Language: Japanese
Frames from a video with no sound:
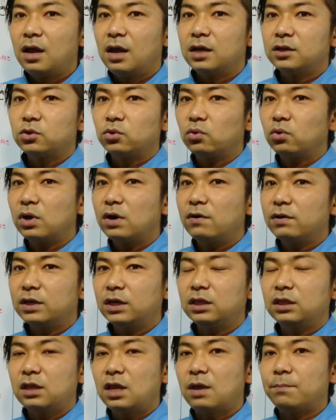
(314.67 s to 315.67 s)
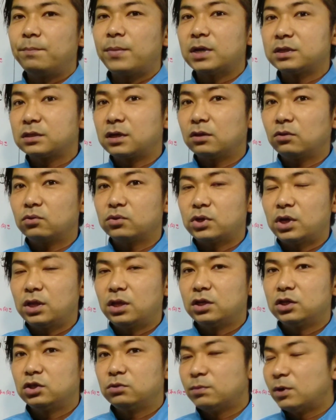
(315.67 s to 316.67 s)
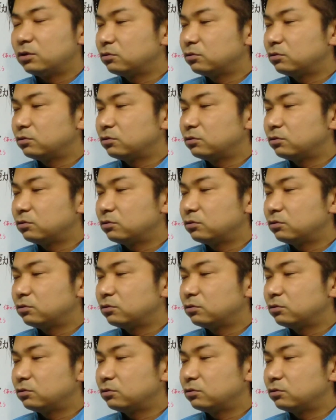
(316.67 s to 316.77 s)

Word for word: えー、外側切ってパスカットされてし